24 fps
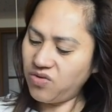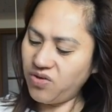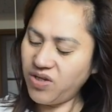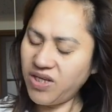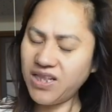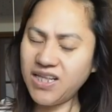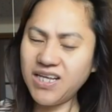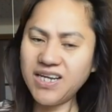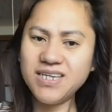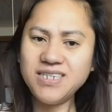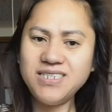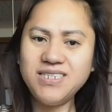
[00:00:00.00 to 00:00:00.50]

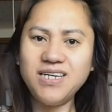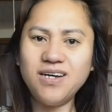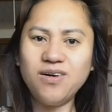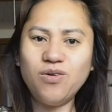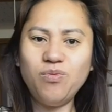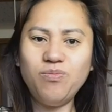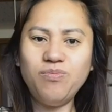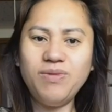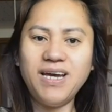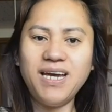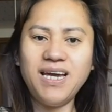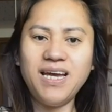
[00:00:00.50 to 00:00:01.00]
Hindi kasi ako
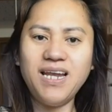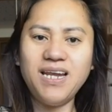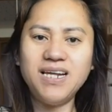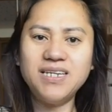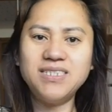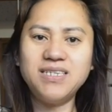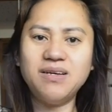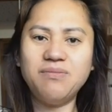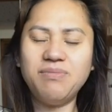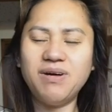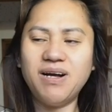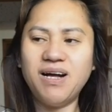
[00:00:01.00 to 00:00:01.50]
mahilig
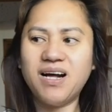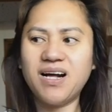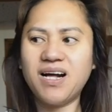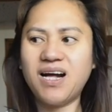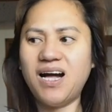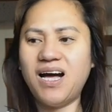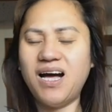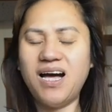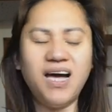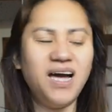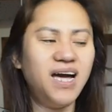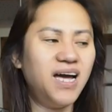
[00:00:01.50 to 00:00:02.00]
sa mga
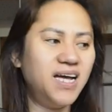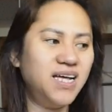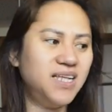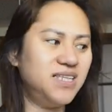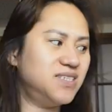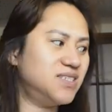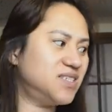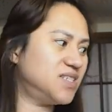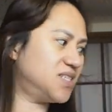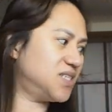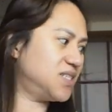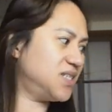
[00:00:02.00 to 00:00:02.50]

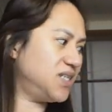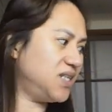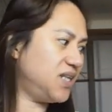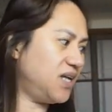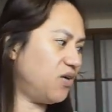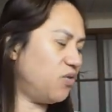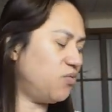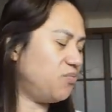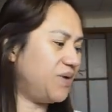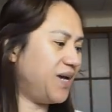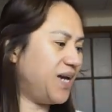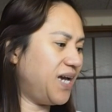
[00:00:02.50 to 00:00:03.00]
cans. Hindi ako
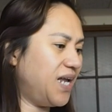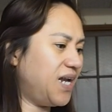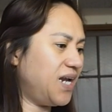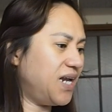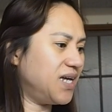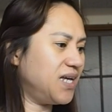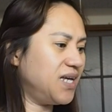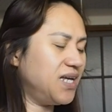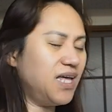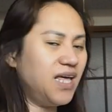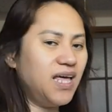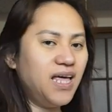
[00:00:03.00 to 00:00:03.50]
mahilig.